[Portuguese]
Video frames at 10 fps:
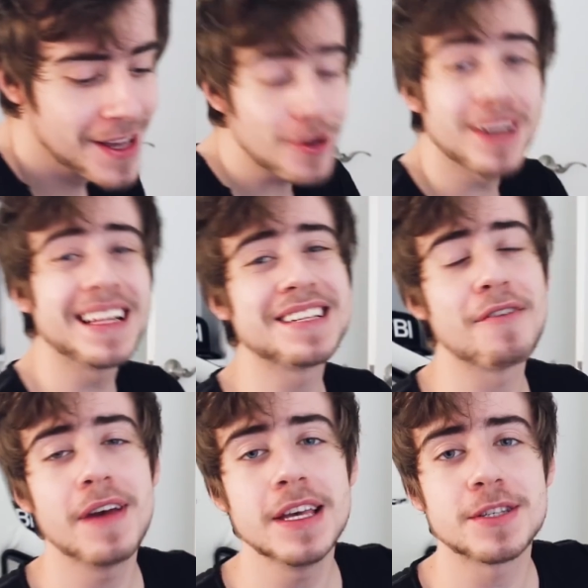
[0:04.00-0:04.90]
Só que
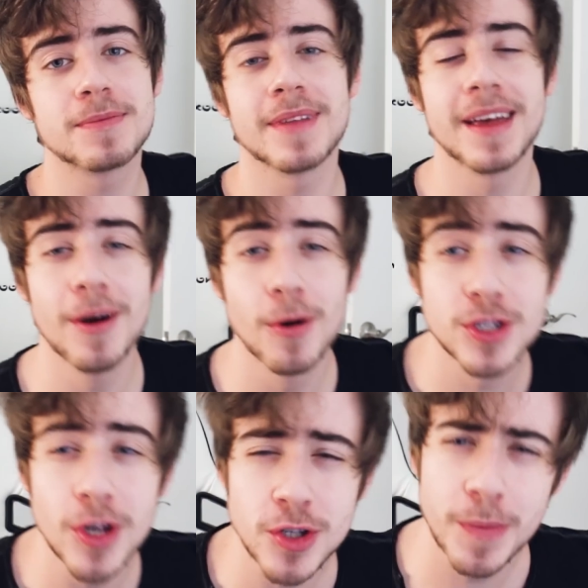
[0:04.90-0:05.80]
dessa vez eu
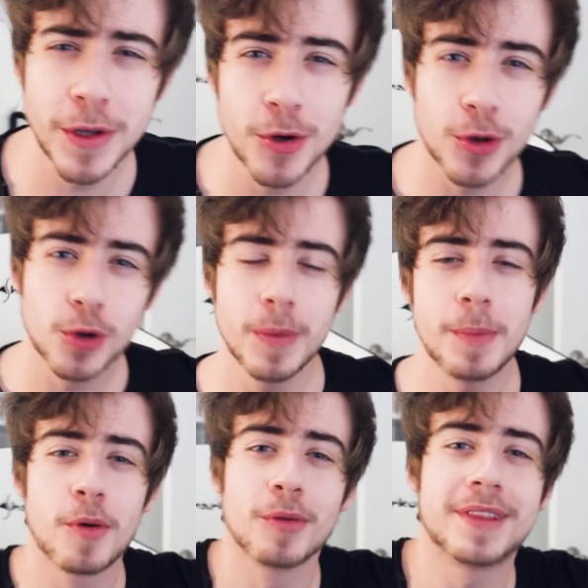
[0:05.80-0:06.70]
só sumi do YouTube
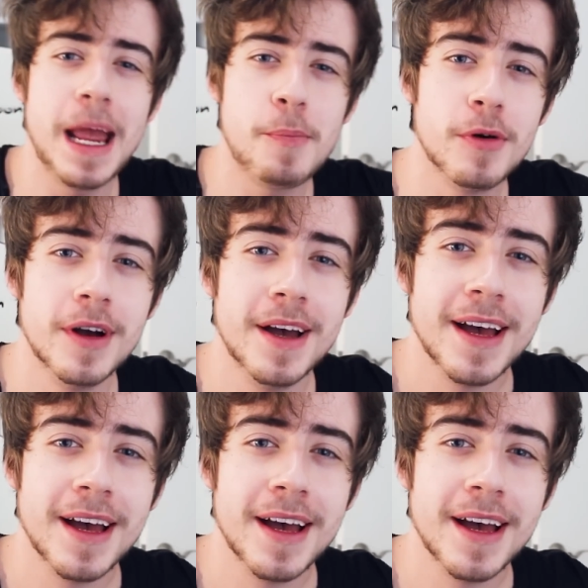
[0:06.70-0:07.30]
por um tempo